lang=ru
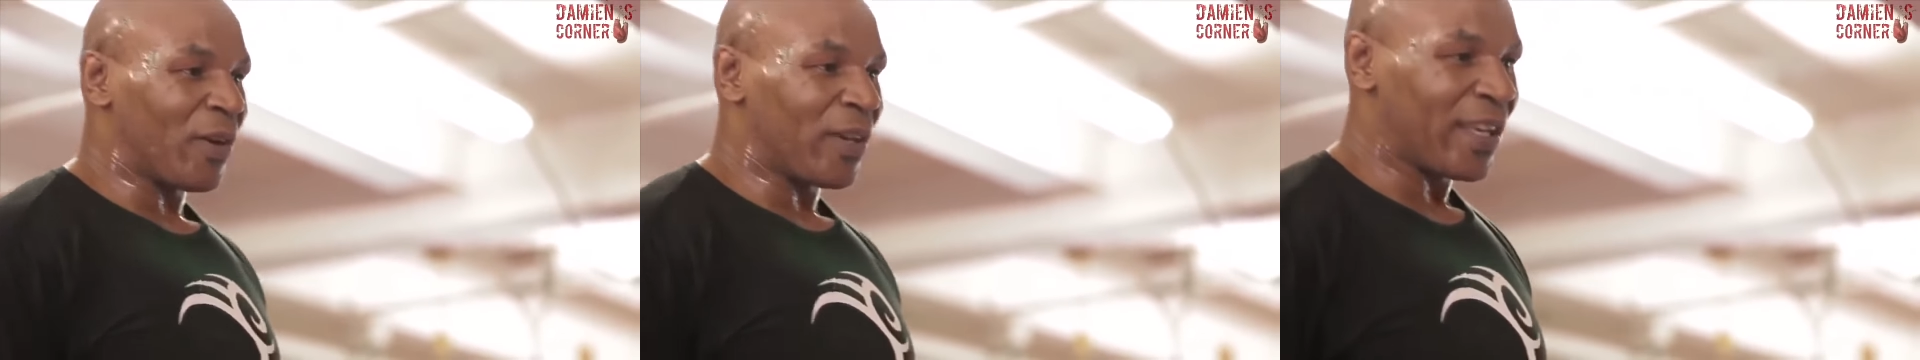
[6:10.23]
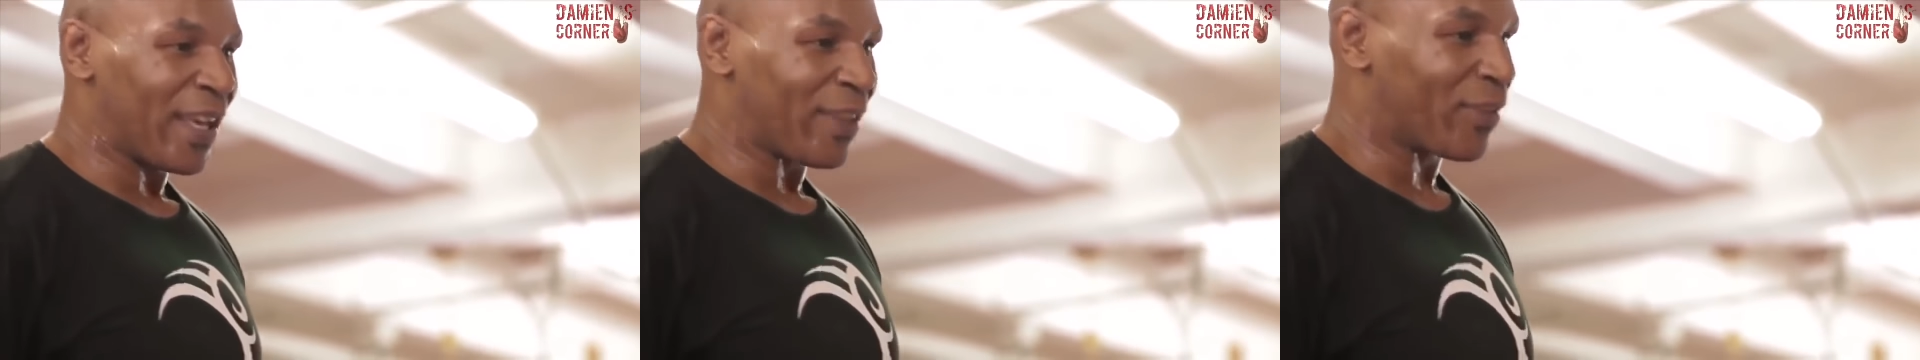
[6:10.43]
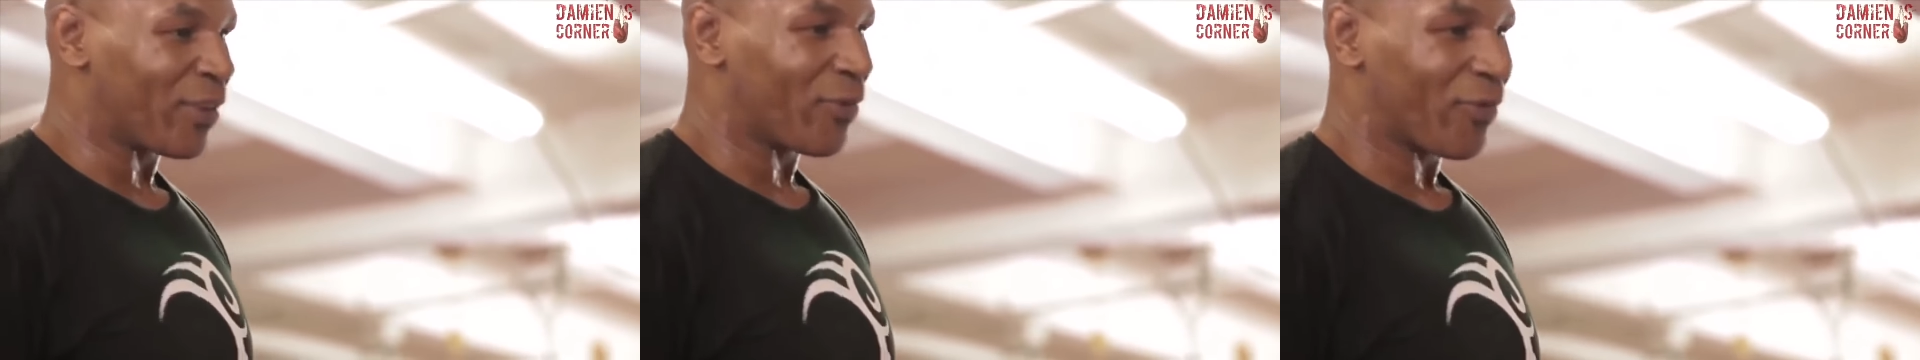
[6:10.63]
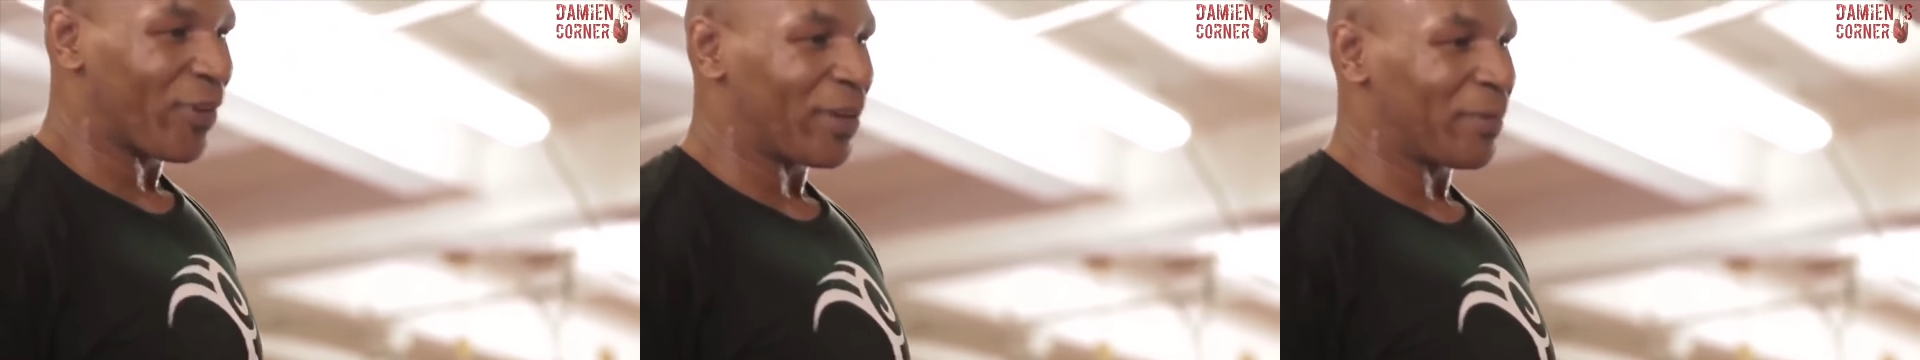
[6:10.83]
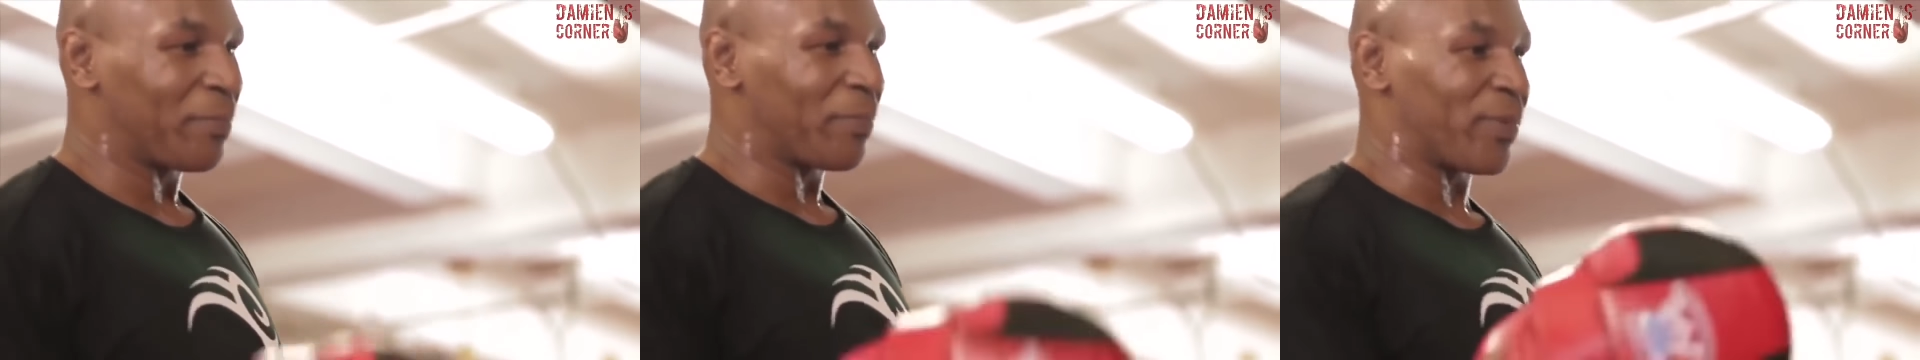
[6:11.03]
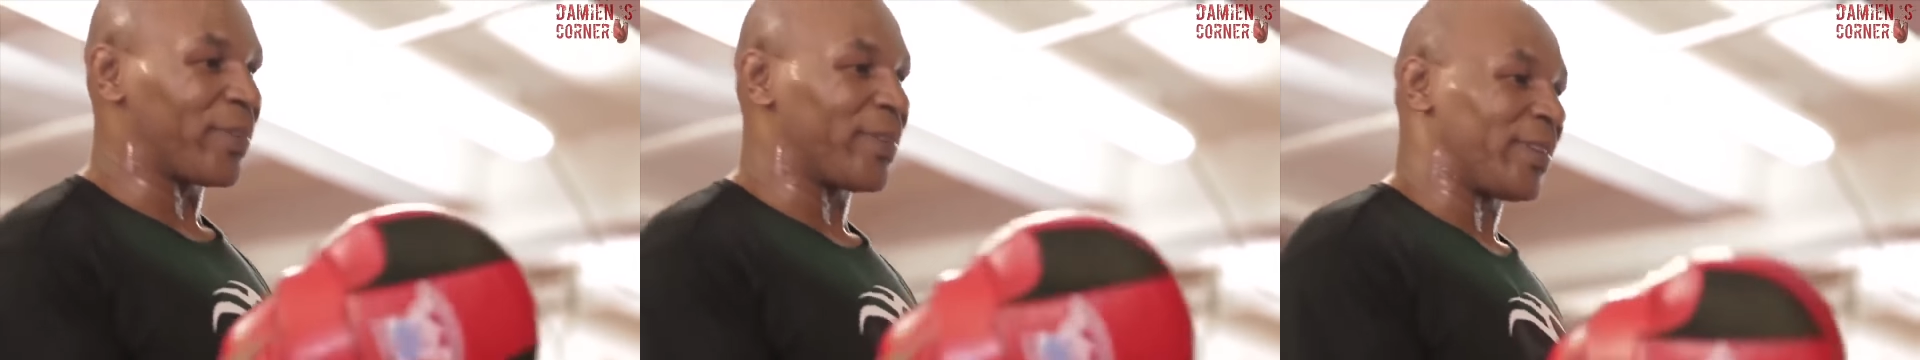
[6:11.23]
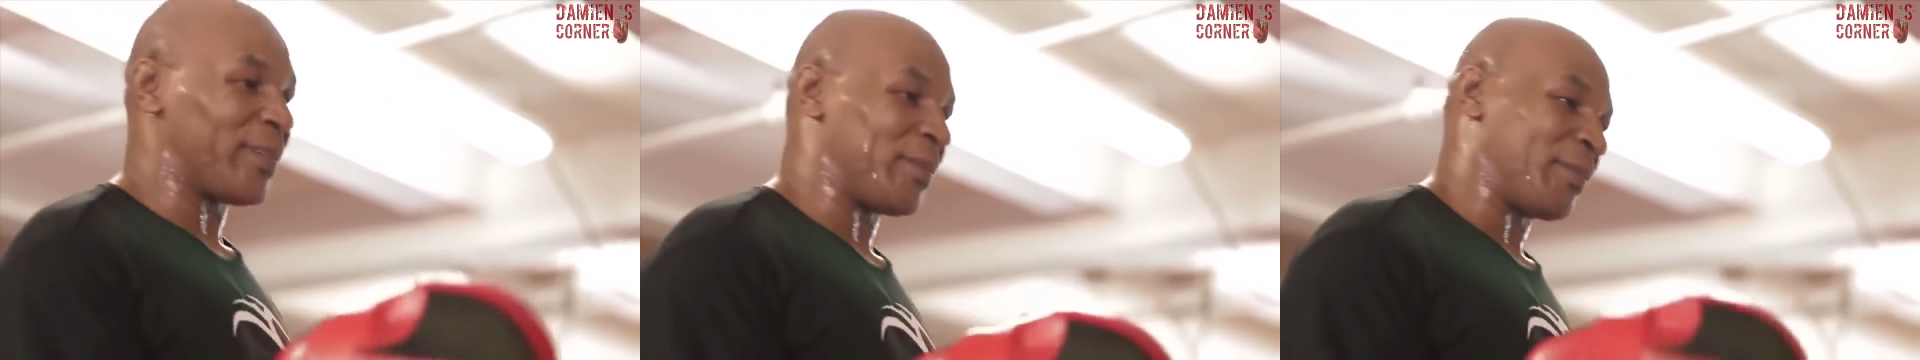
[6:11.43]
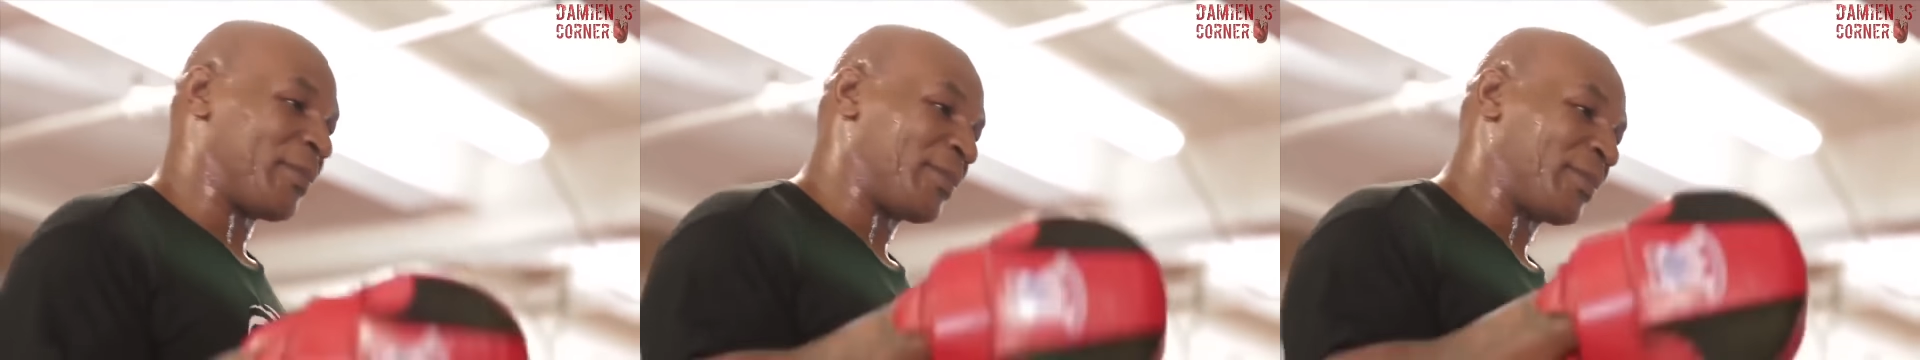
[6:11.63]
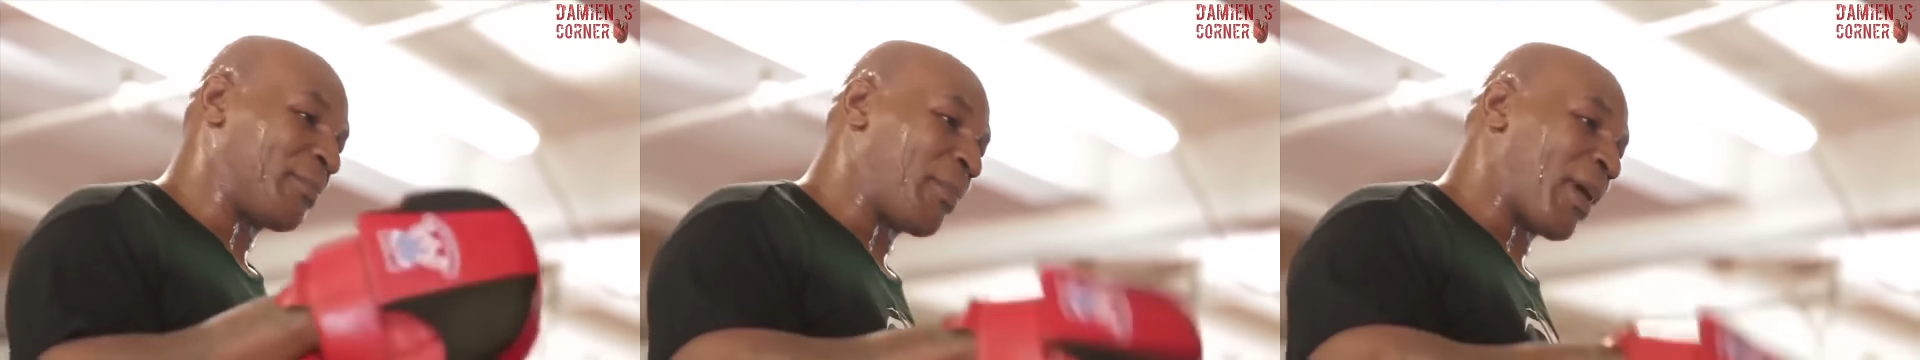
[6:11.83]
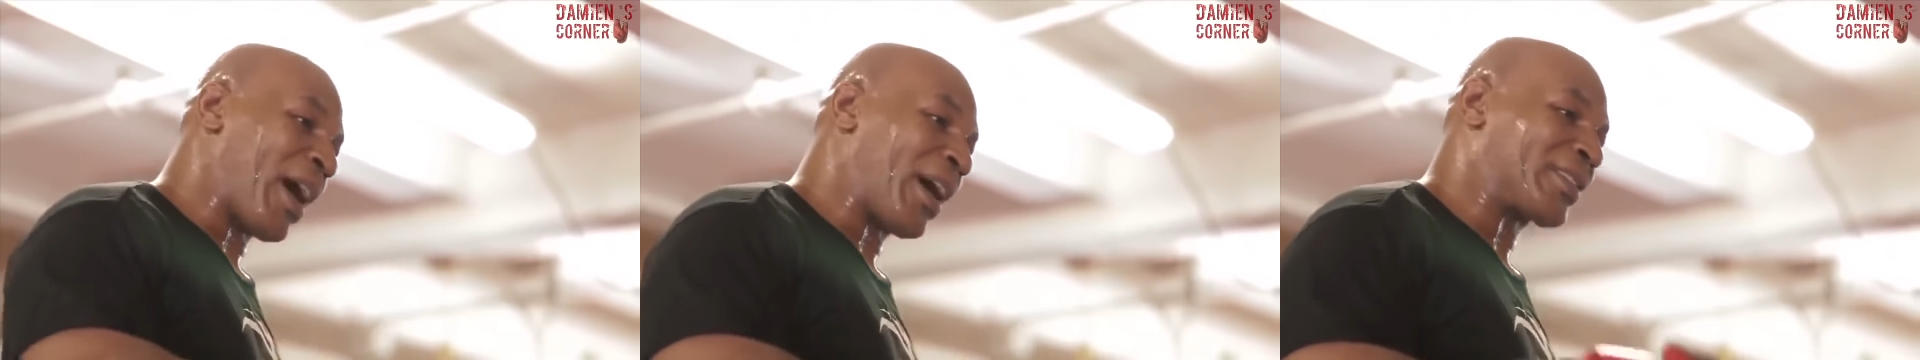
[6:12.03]
хорош ли твой стиль
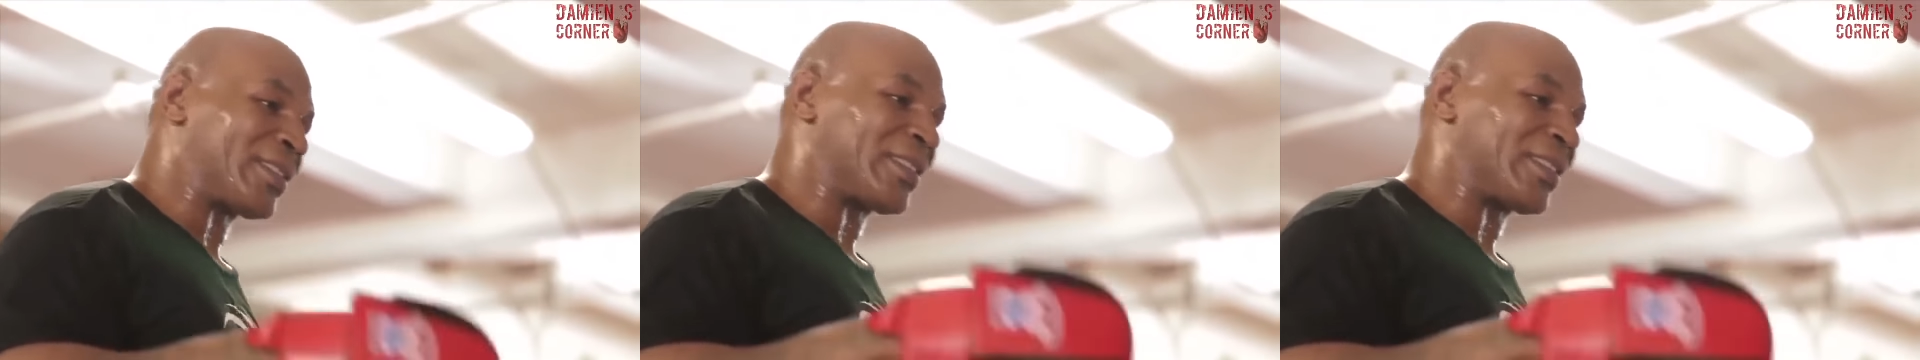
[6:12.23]
боксирования или